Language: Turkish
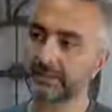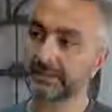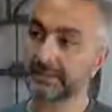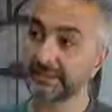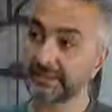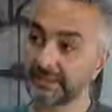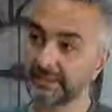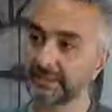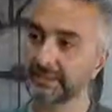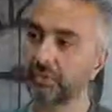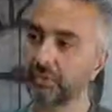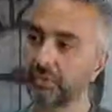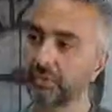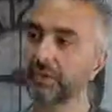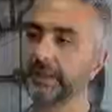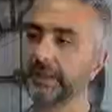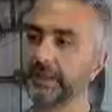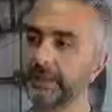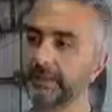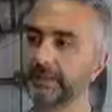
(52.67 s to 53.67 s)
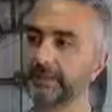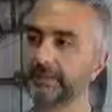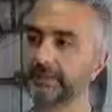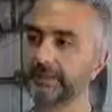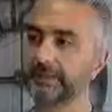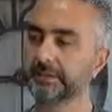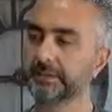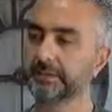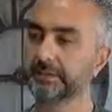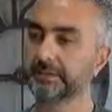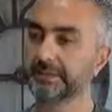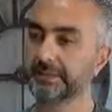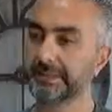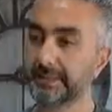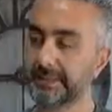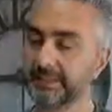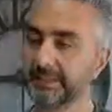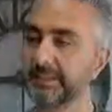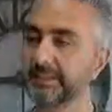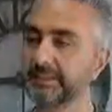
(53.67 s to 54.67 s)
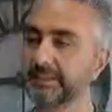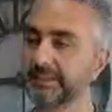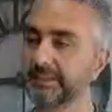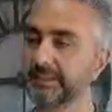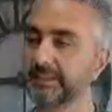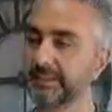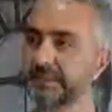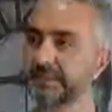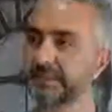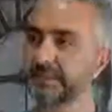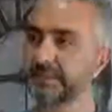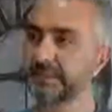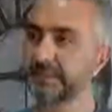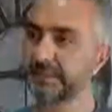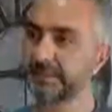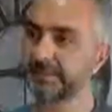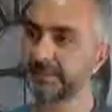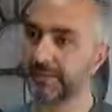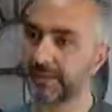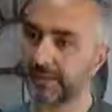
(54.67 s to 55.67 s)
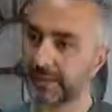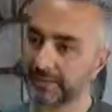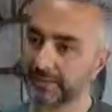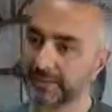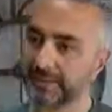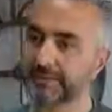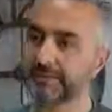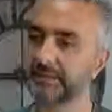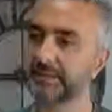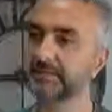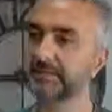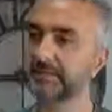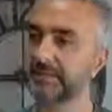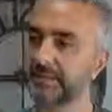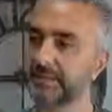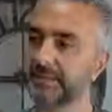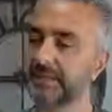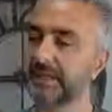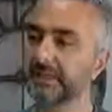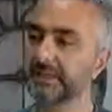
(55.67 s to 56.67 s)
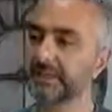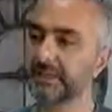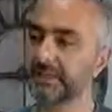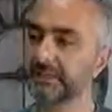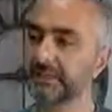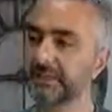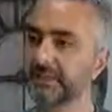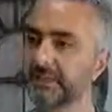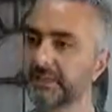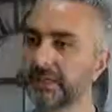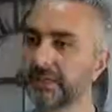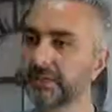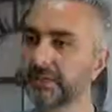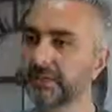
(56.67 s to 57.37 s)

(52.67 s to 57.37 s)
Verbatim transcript: sıkı olarak dikte ettiğimiz ve anlattığımız, izah ettiğimiz